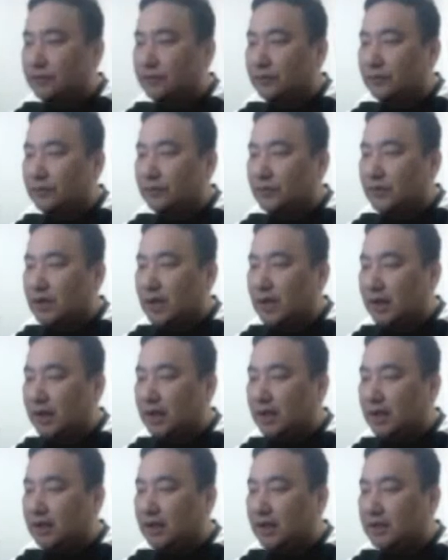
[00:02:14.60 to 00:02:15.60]
자,
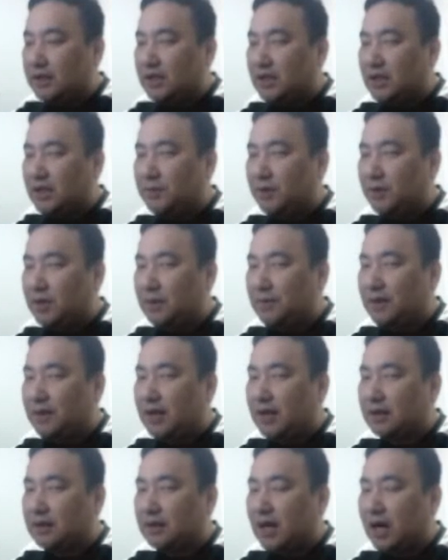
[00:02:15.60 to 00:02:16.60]

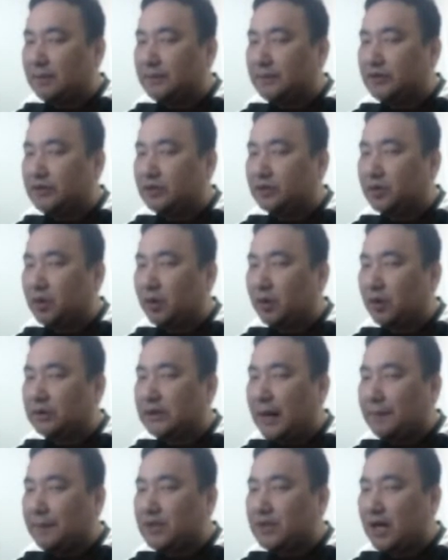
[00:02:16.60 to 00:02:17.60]
1-2번입니다. 다음을 듣고
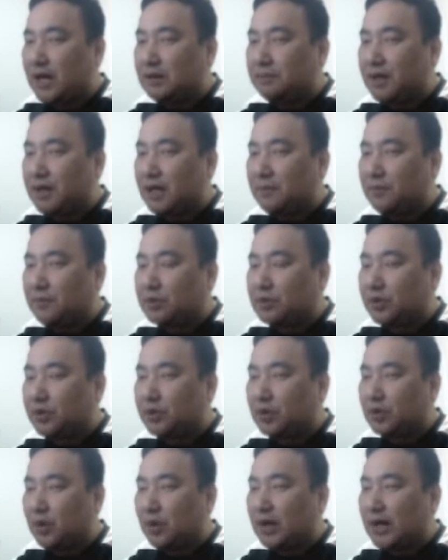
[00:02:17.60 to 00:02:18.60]
남자가 하는 말의
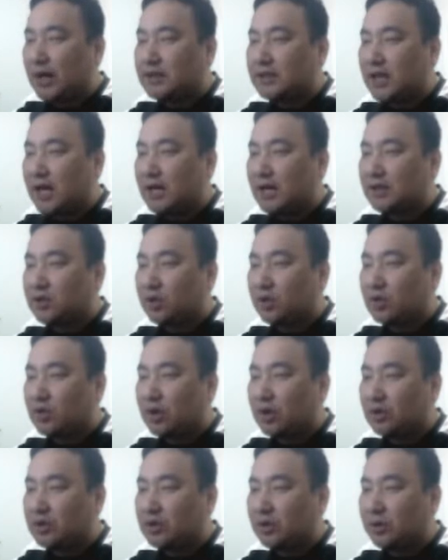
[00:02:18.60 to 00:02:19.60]
목적으로 가장 적절한
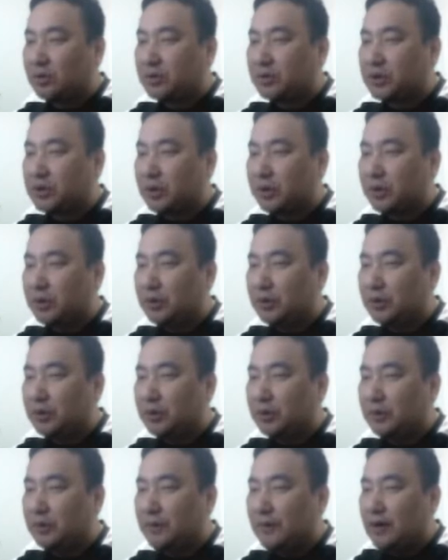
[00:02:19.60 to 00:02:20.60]
것을
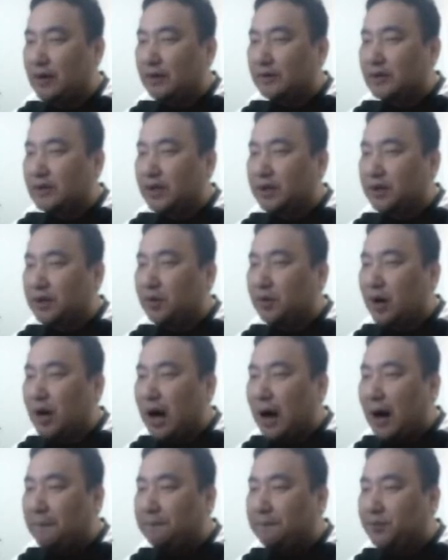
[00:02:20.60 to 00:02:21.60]
고르시오. 자, 이
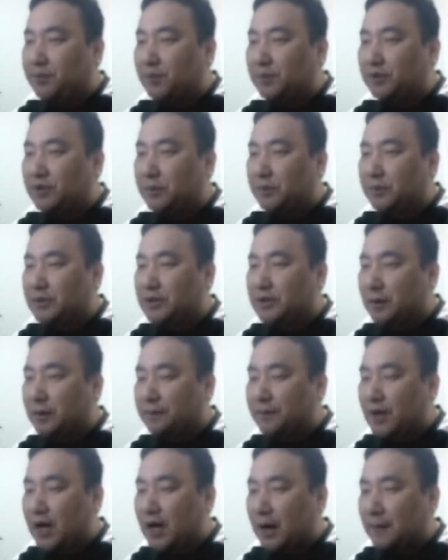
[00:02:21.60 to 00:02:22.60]
앞부분을 보세요.
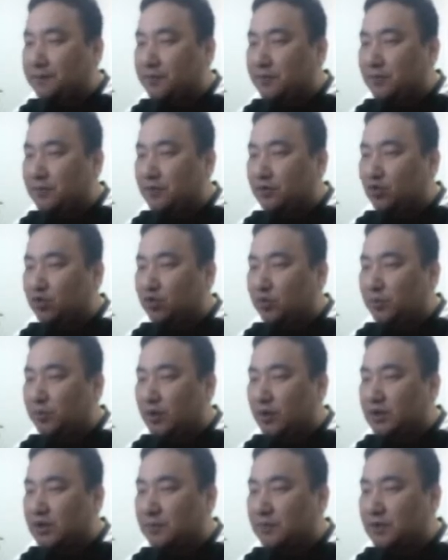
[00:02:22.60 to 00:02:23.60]
앞부분 두
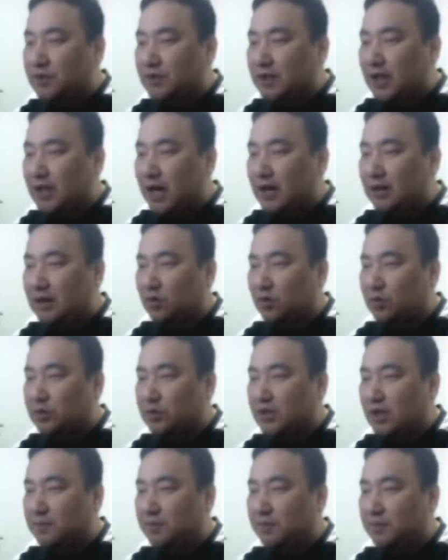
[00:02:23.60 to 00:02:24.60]
번째 문장
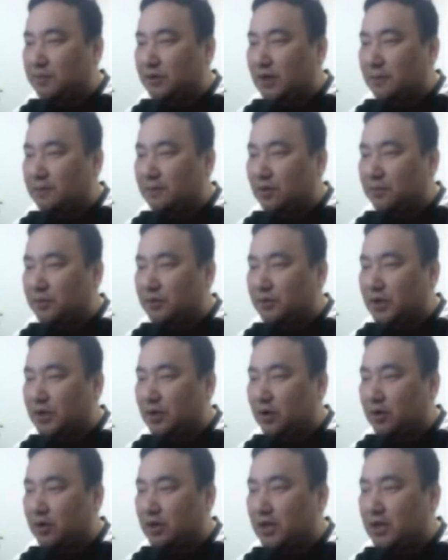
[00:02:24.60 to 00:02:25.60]
녹색 부분 한번 보세요.
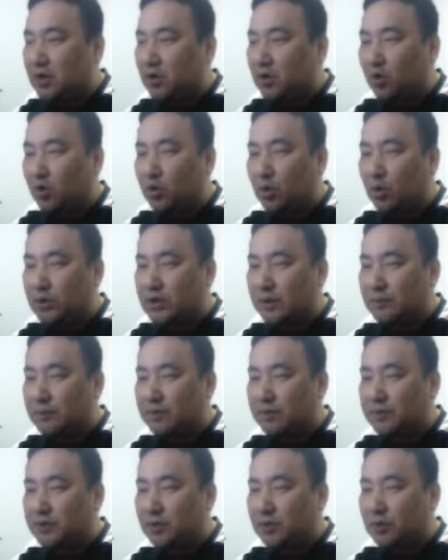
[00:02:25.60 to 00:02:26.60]
여기 이 녹색
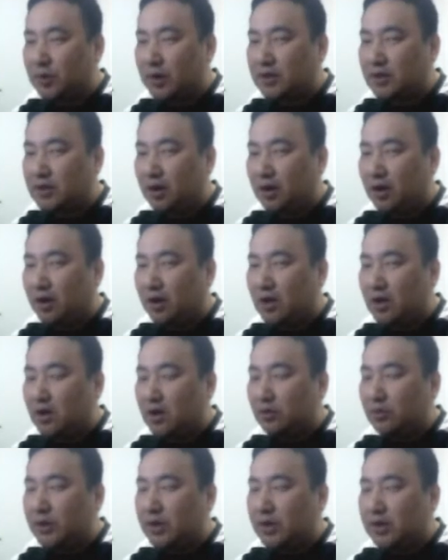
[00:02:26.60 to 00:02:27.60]
부분을 통해서
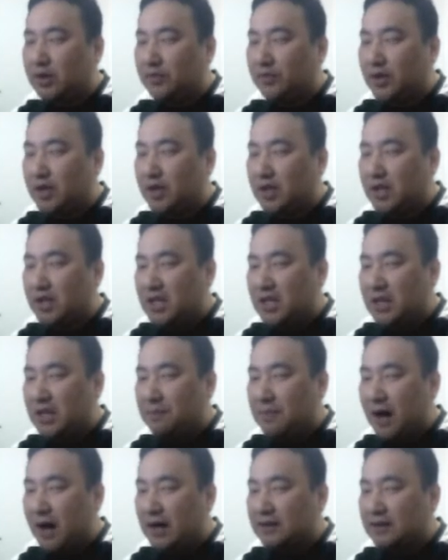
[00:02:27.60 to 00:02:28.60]
우리는 이
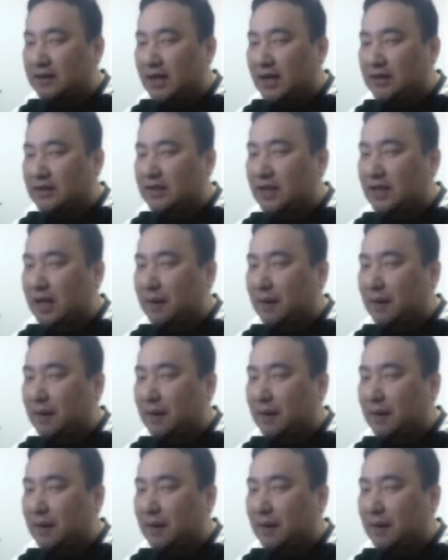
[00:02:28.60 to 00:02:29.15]
말을 하는 사람이